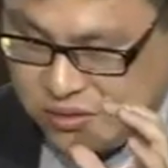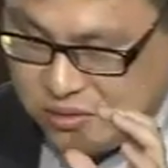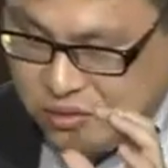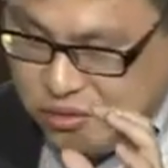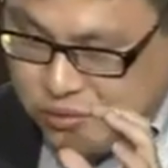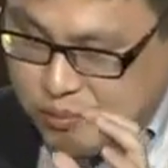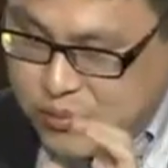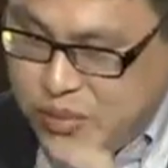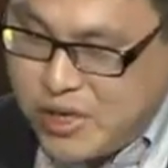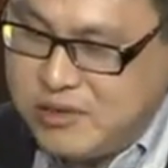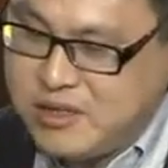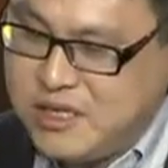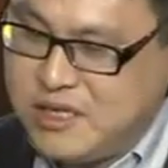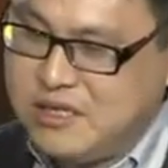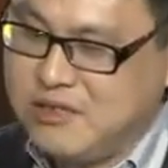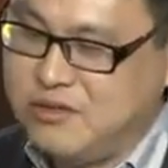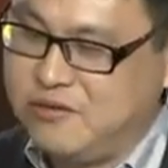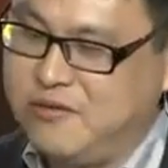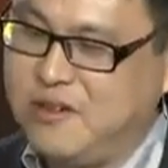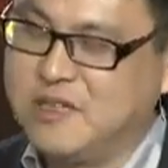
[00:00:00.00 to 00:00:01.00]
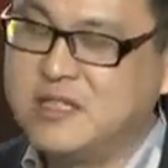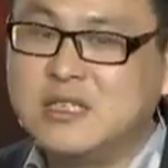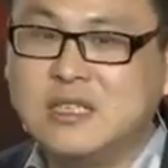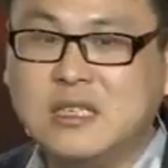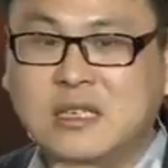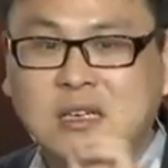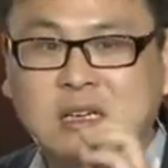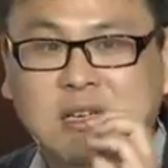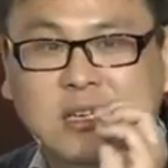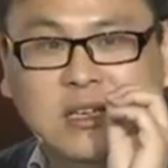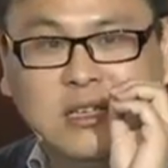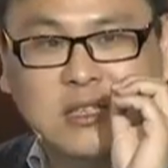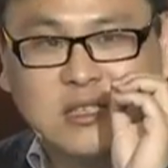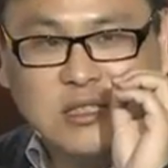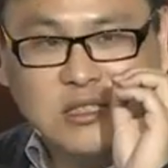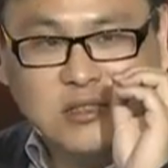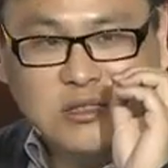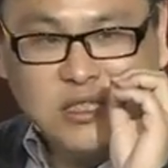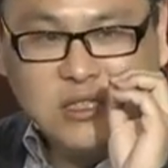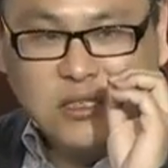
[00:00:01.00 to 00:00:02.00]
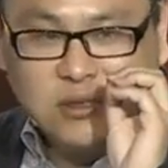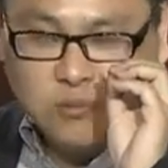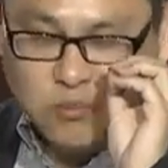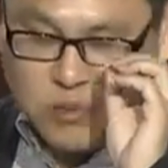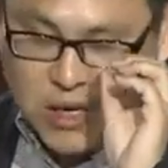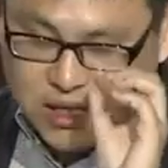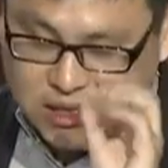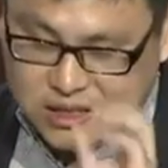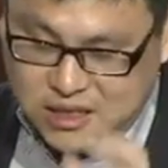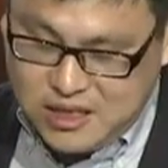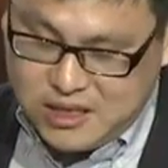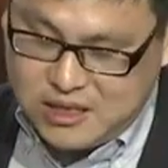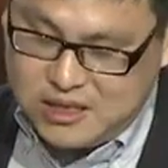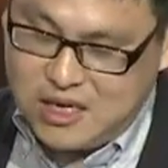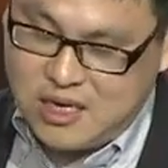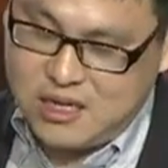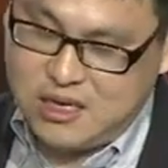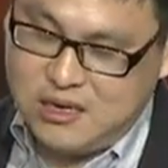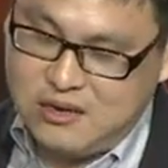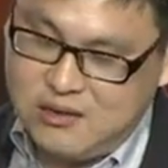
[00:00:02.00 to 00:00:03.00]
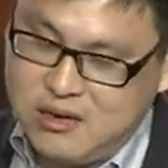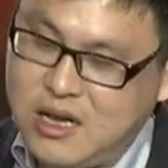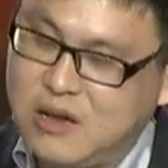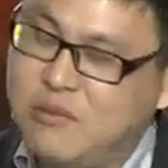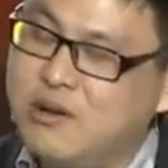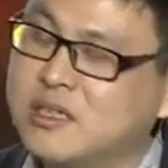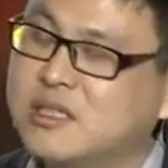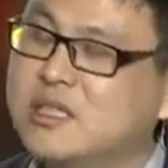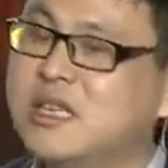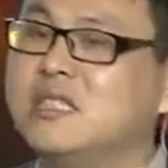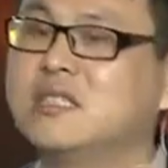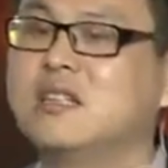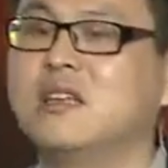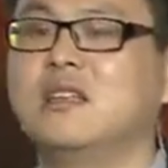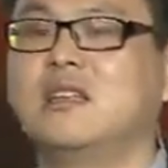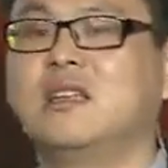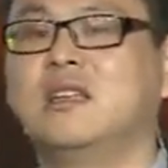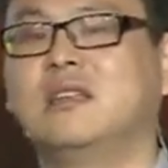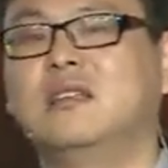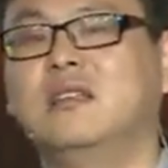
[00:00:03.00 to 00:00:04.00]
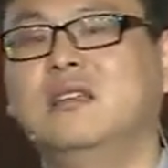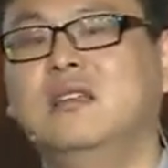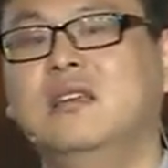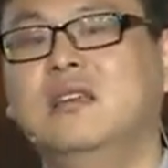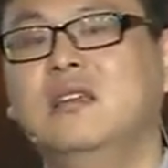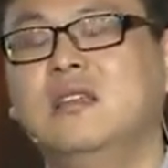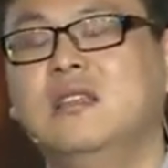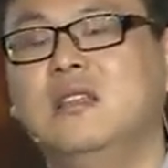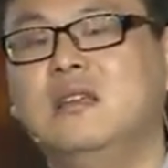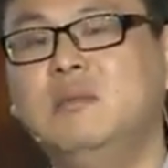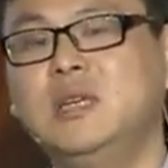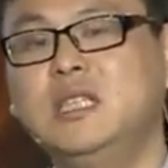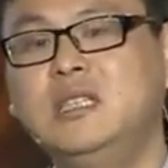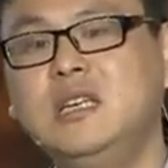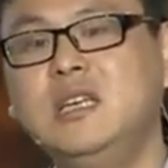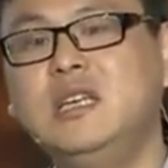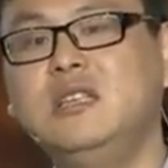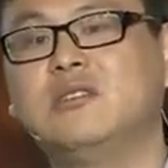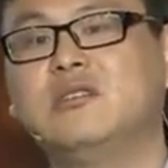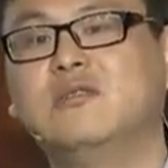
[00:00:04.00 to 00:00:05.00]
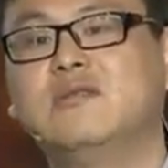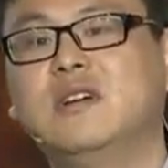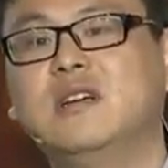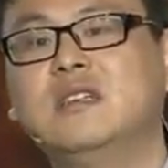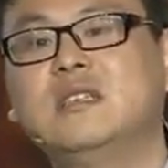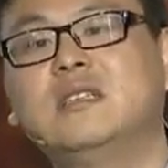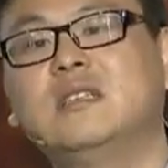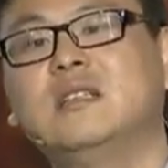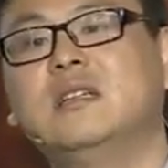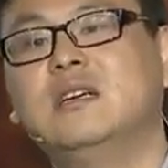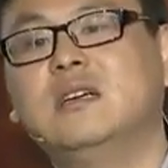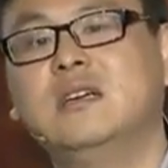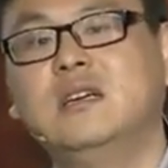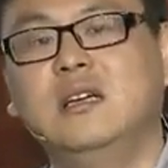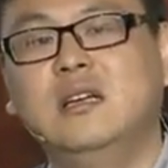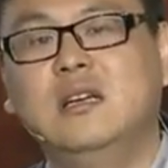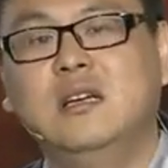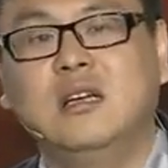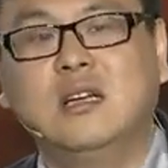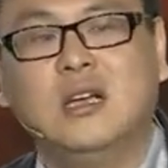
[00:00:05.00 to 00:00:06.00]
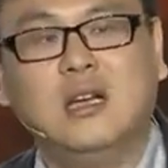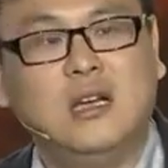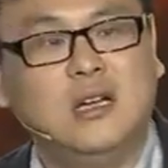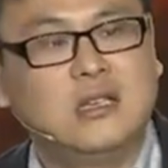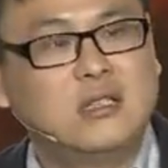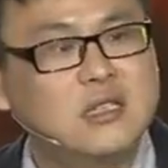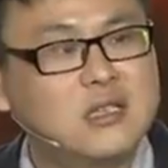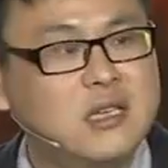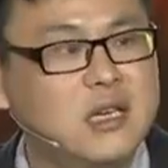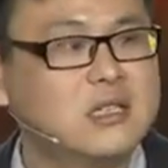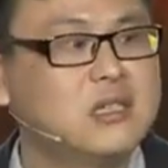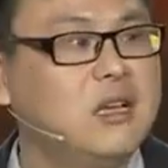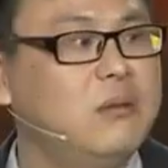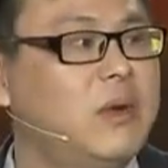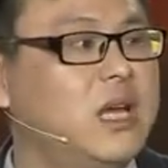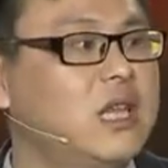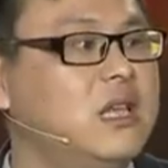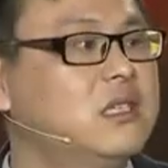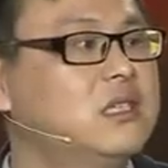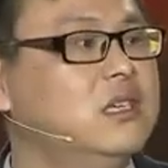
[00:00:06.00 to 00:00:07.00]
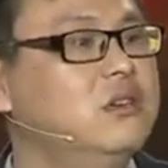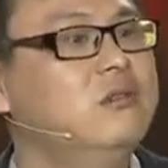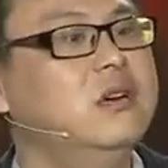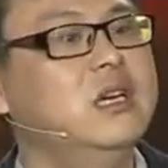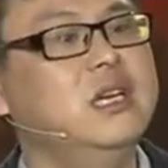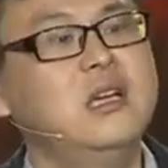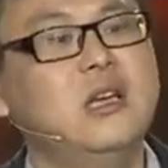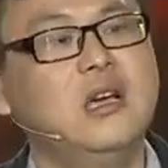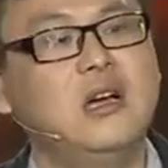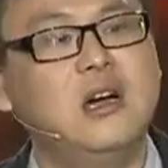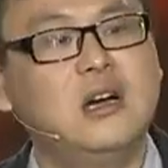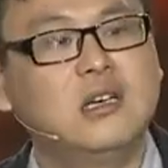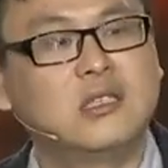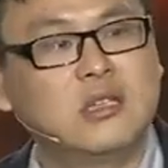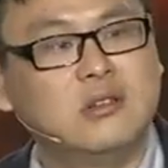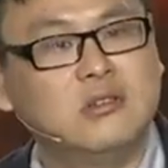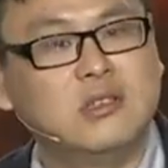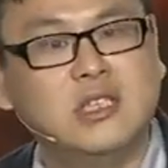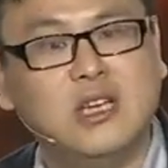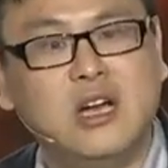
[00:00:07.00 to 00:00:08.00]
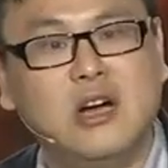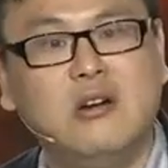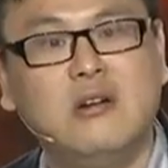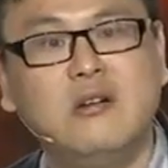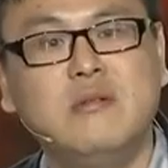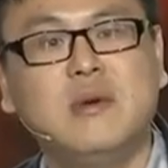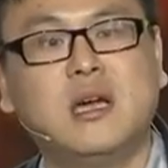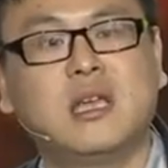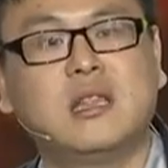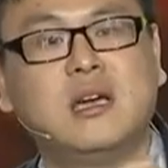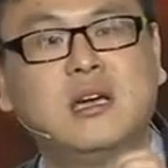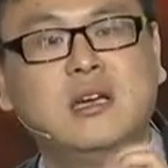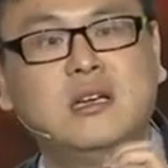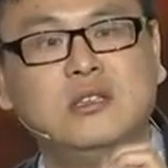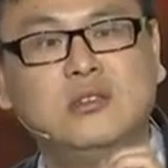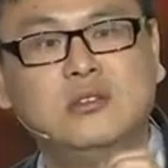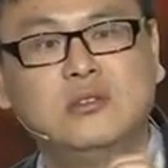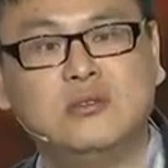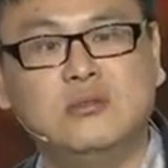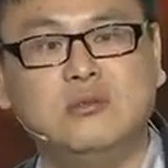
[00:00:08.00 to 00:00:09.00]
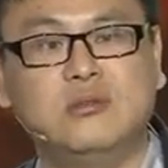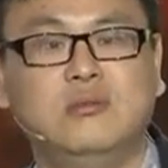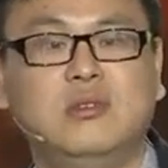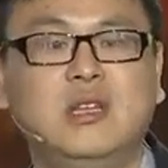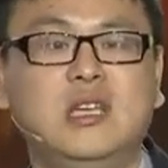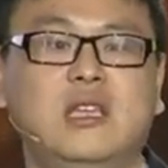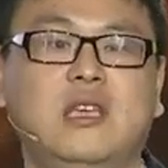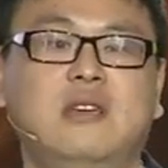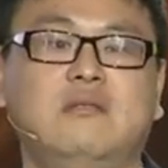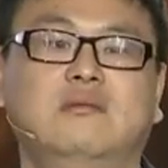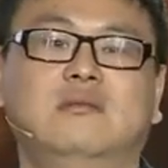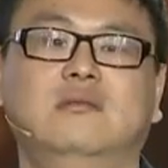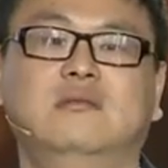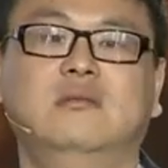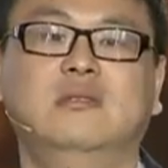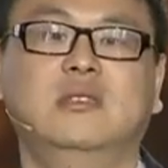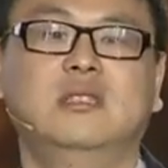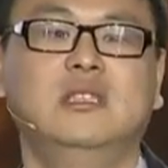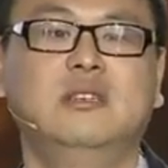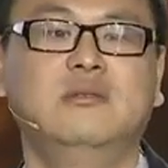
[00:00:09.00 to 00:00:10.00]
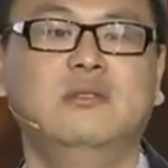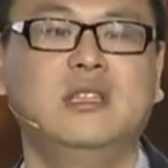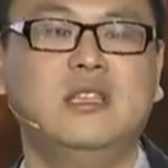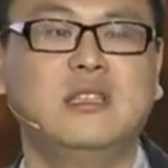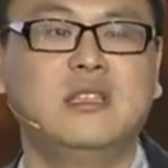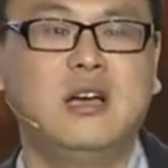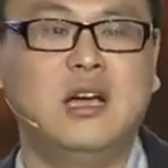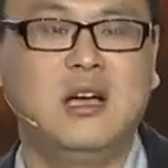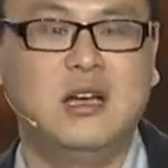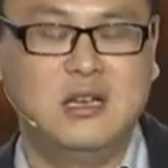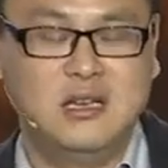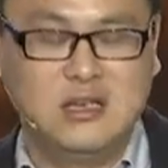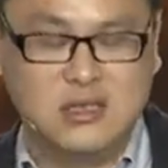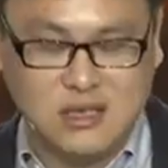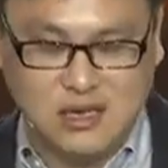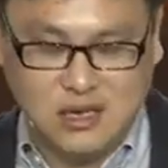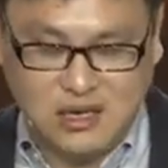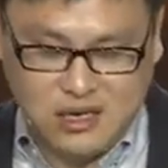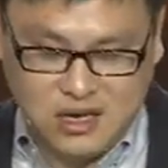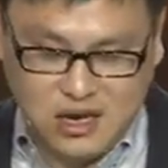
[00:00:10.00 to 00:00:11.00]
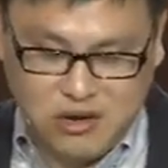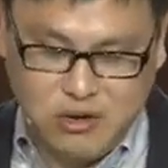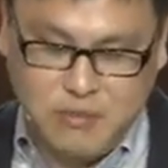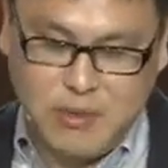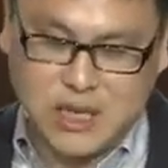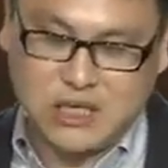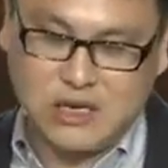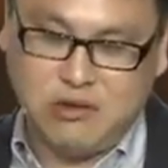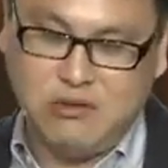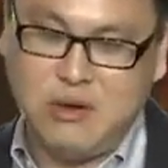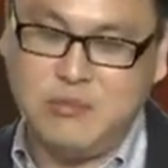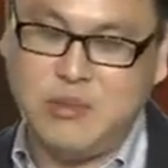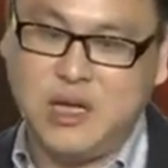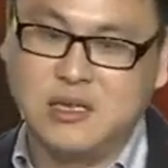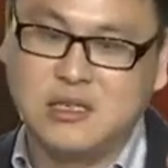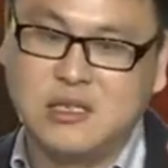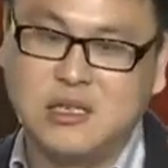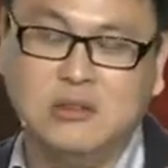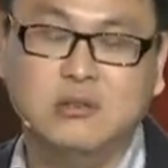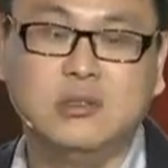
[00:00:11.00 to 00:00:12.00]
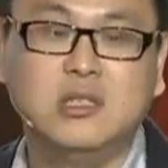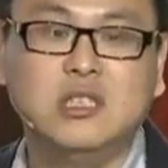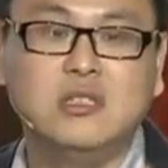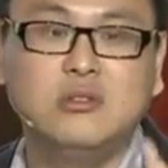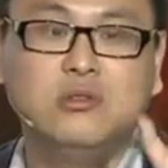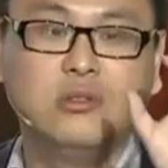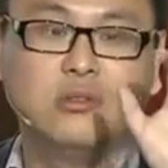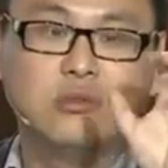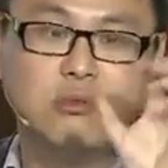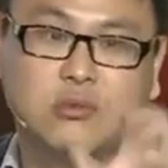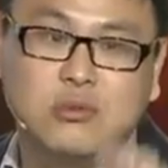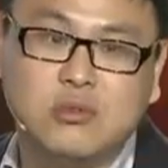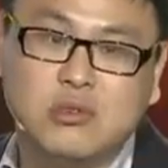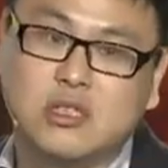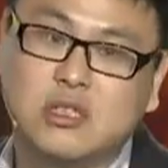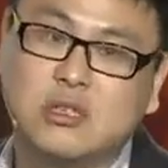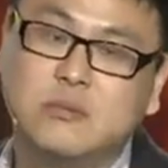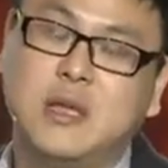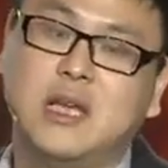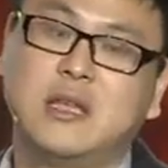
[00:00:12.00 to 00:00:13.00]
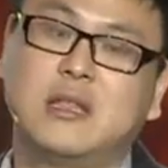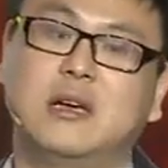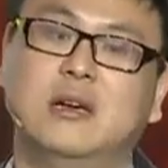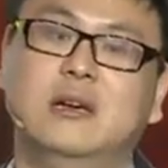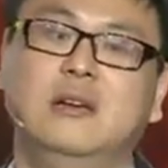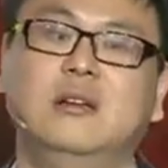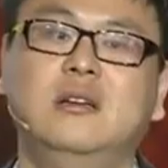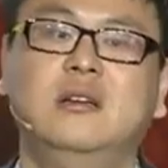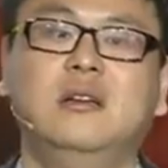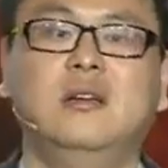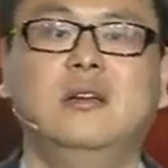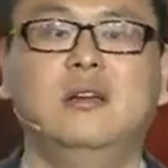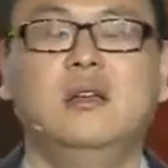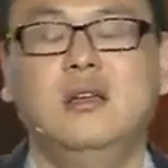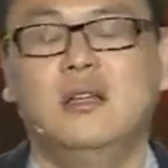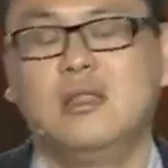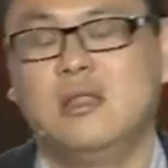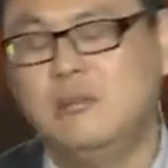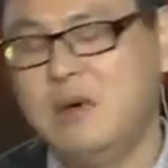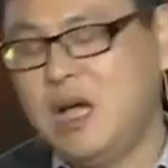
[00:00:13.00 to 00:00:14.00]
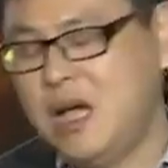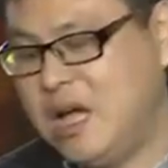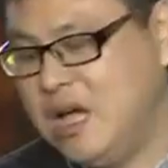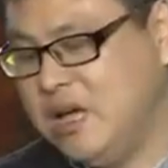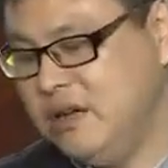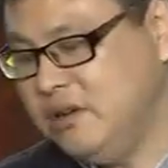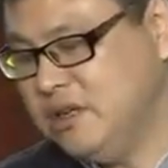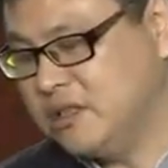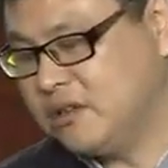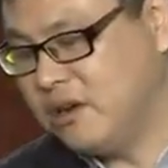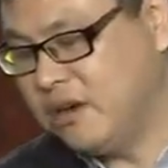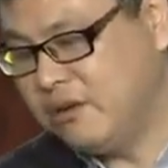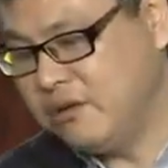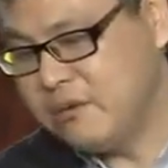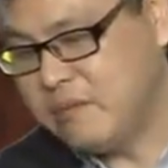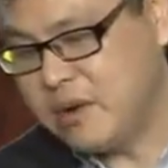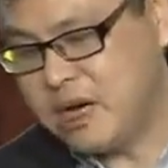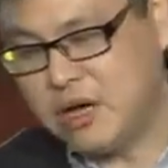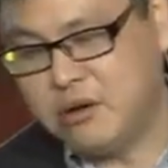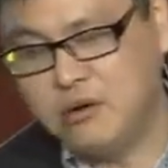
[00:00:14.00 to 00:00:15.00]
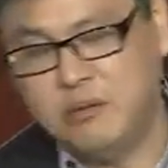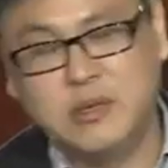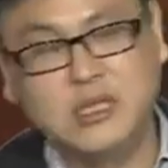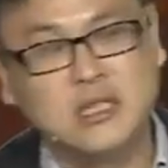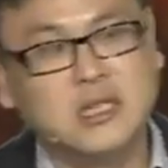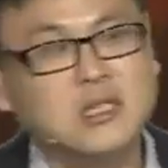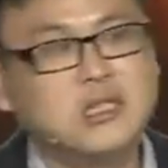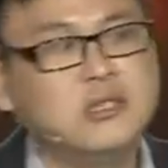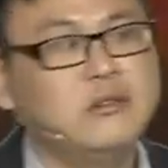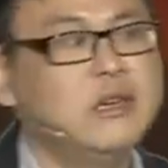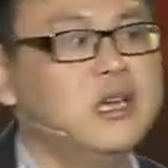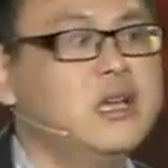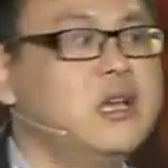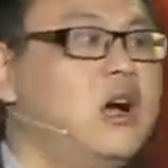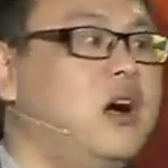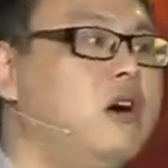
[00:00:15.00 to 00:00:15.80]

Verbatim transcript: 用标签这种方式。就是把线下的流量往线上引，那么这种方式呢，呃，市场上把它称为手机二维码的主读类业务，因为你的二维码在外面，手机去主动识别的。那么还有一种二维码，我们称之为